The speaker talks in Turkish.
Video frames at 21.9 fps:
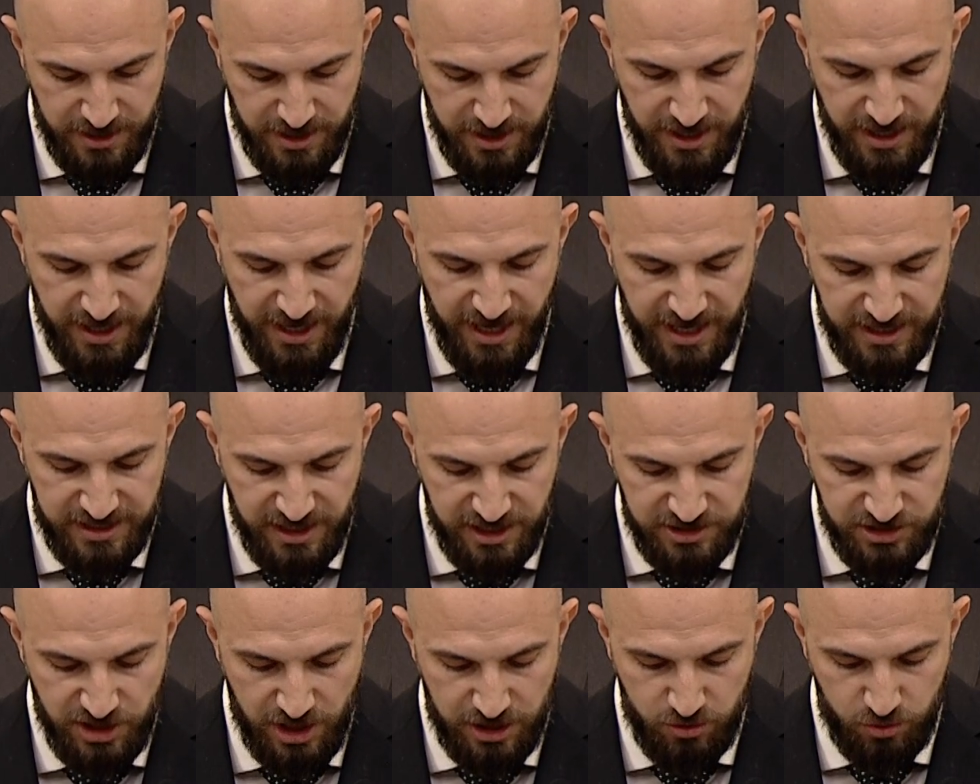Her
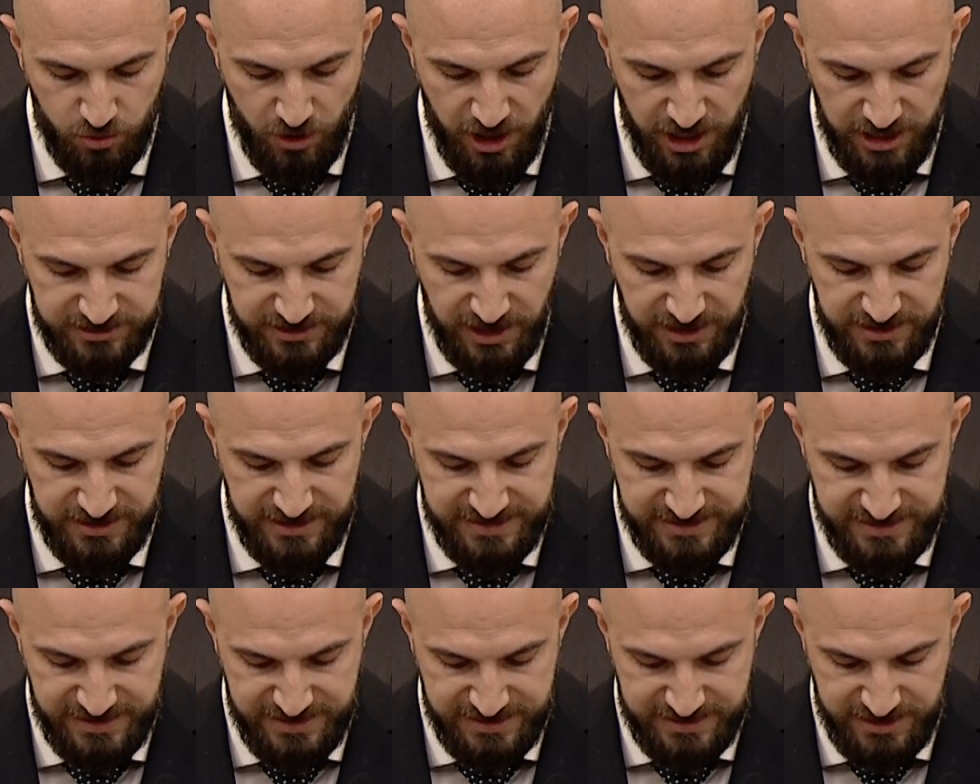geçen gün artan
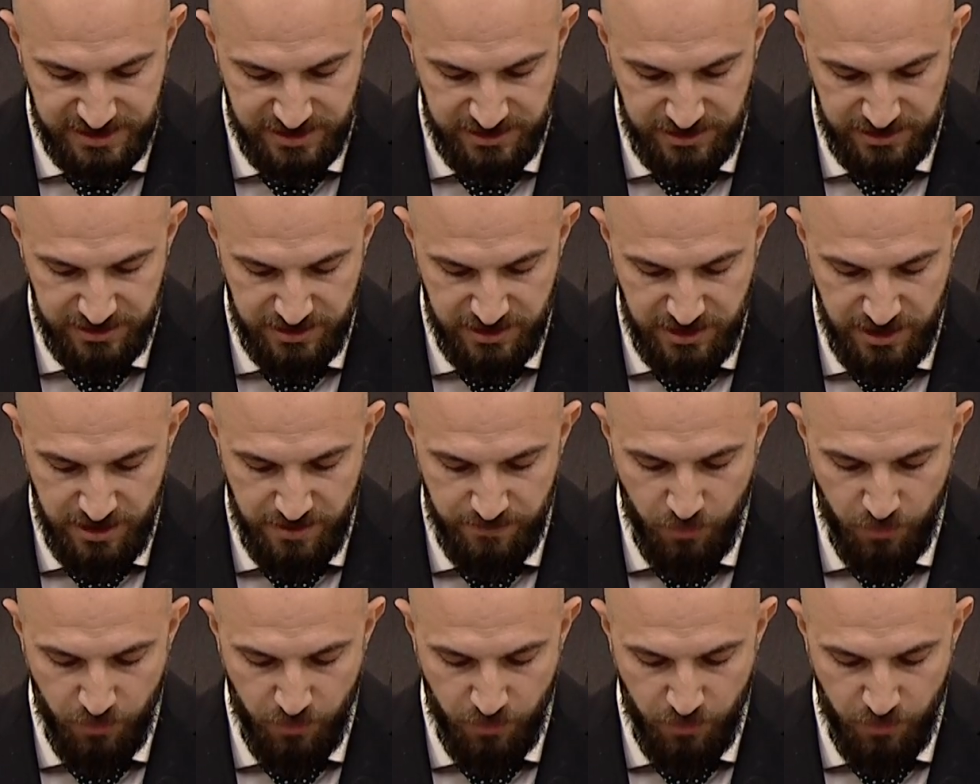işsizliği,